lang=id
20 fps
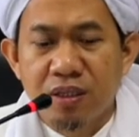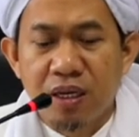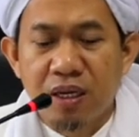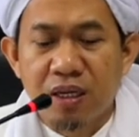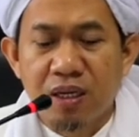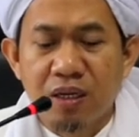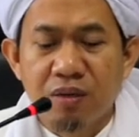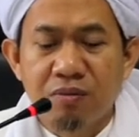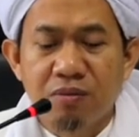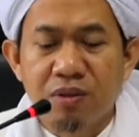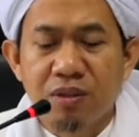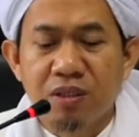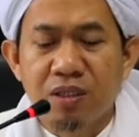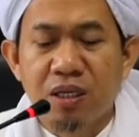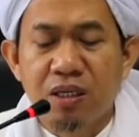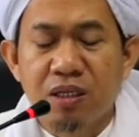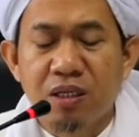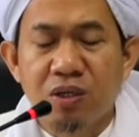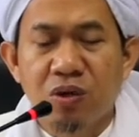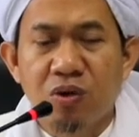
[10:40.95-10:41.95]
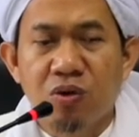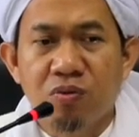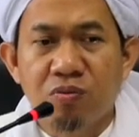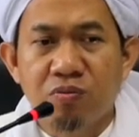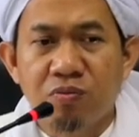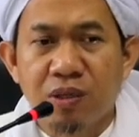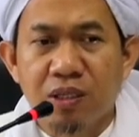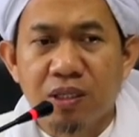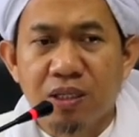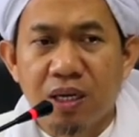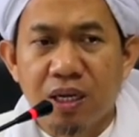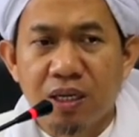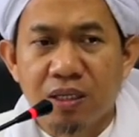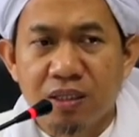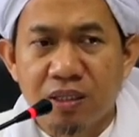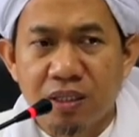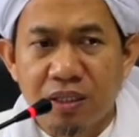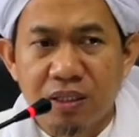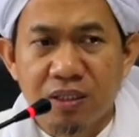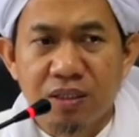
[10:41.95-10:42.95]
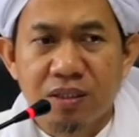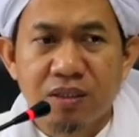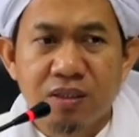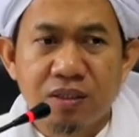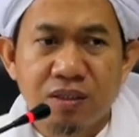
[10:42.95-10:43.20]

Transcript: akan menjadi obat hati.